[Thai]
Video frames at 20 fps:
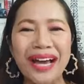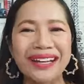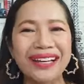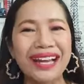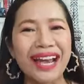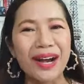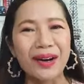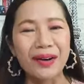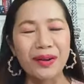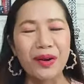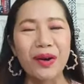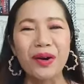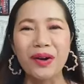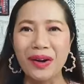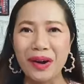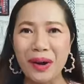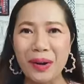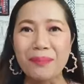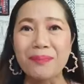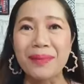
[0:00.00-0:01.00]
หน้ากล้อง
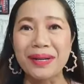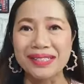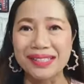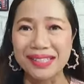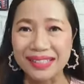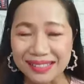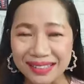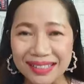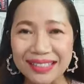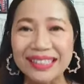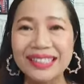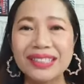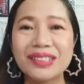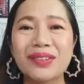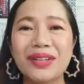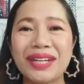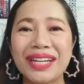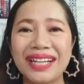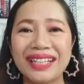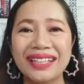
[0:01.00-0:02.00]
มาเสนอตัว
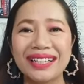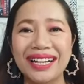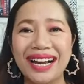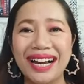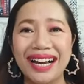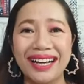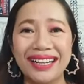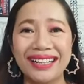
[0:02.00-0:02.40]
เองเลยค่ะ